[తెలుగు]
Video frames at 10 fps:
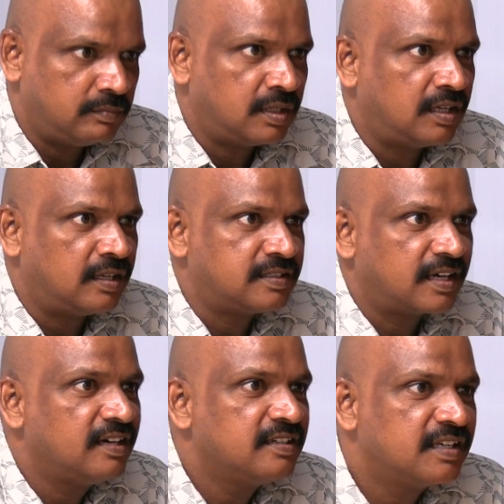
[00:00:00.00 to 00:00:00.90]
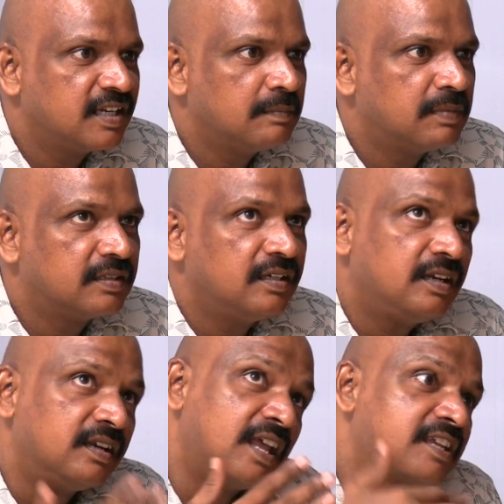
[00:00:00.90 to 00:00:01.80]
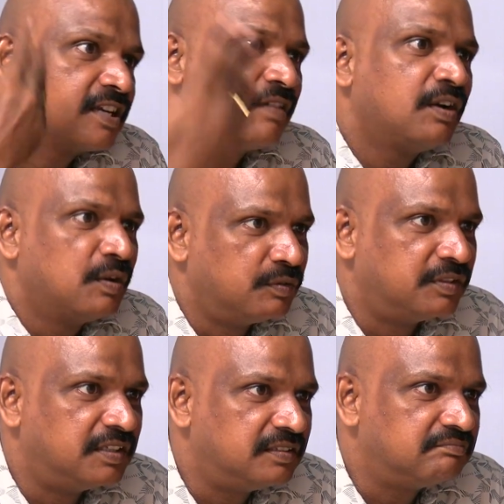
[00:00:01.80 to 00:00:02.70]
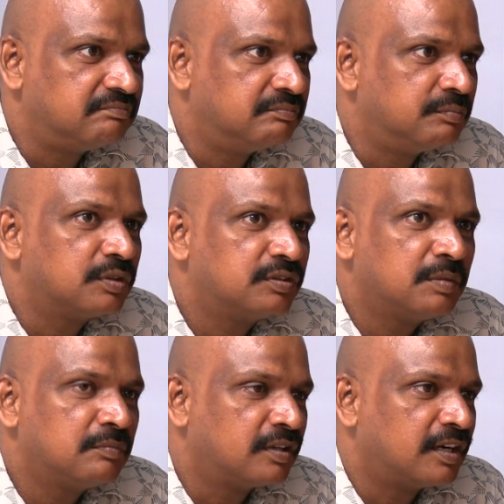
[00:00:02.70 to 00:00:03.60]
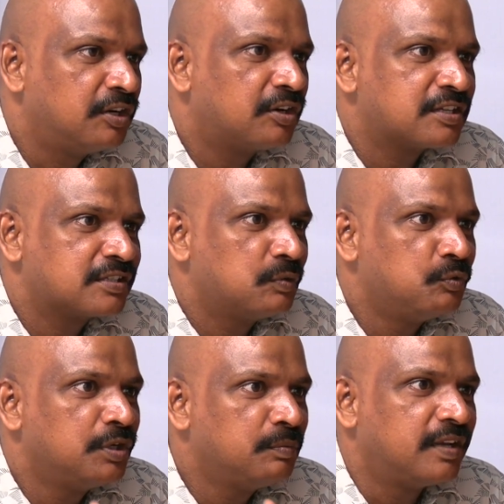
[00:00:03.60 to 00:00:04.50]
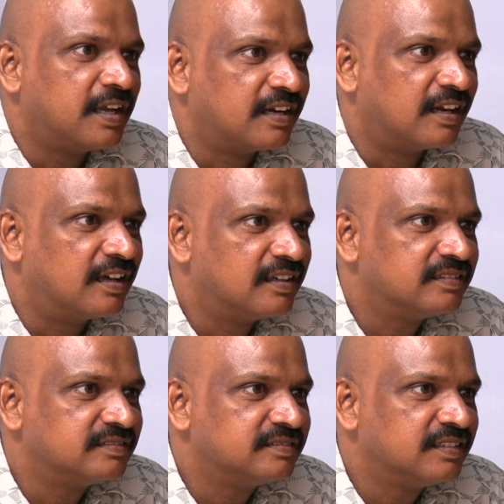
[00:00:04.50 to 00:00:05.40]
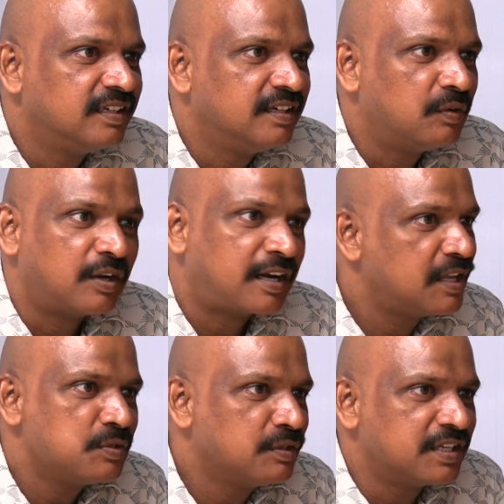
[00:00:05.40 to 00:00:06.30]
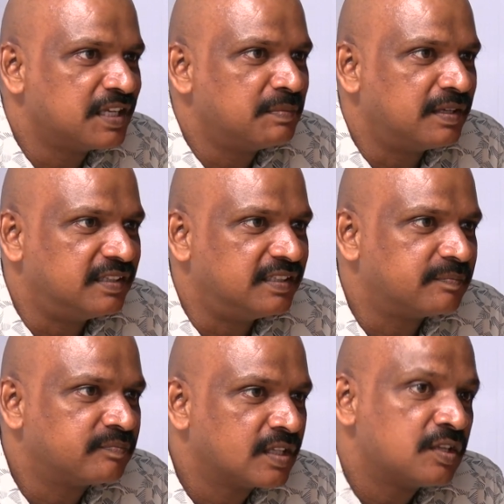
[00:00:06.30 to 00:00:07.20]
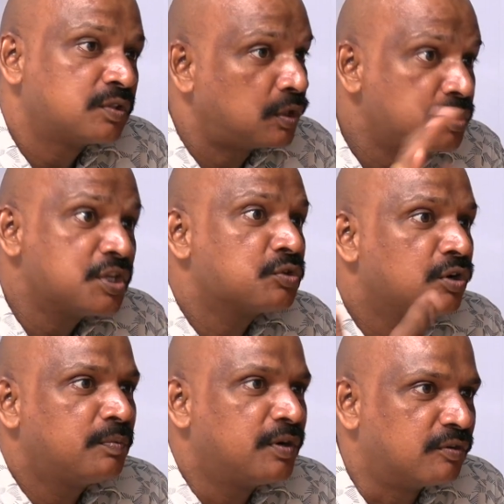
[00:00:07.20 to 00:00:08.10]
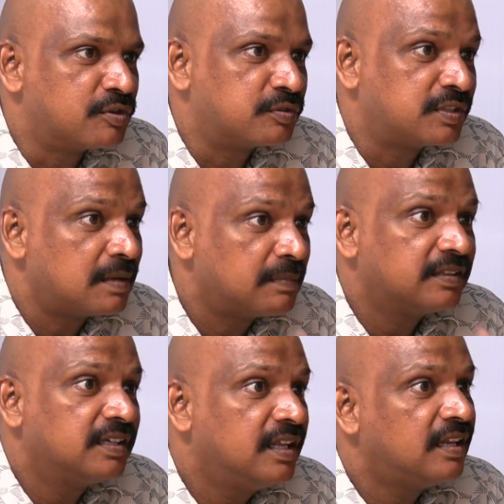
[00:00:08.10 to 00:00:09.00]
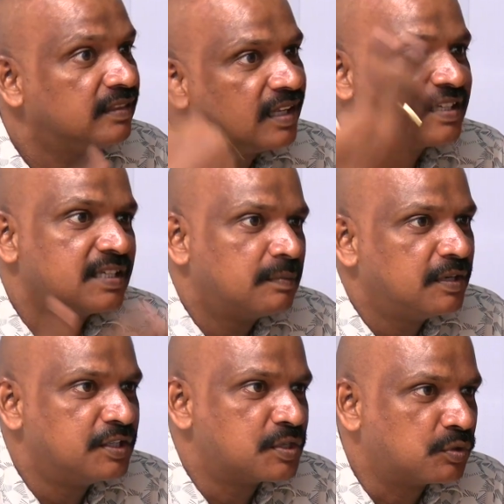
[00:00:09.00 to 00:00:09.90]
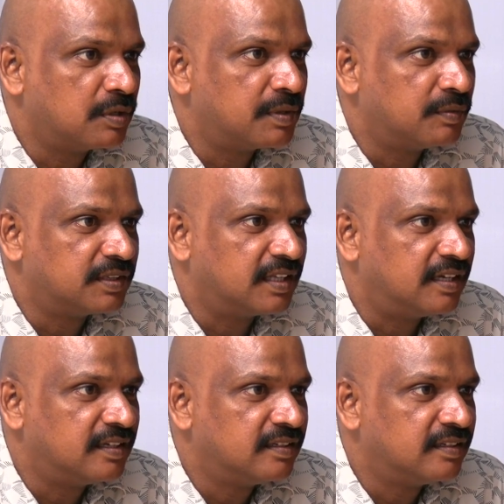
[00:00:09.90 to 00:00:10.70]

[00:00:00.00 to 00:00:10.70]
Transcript: మన సెకండ్ జరిగిన బర్త్డే నెక్స్ట్ లెవెల్లో ఉంది మొత్తం రెండు రాష్ట్రాలు ఊగిపోయాయి అట్లా ఒక రేంజ్లో జరిగిపోయింది తను చేసుకోకపోయి ఉండొచ్చు తన బర్త్డేని అంతగా సెలబ్రేట్ చేసుకున్నాం మేమంతా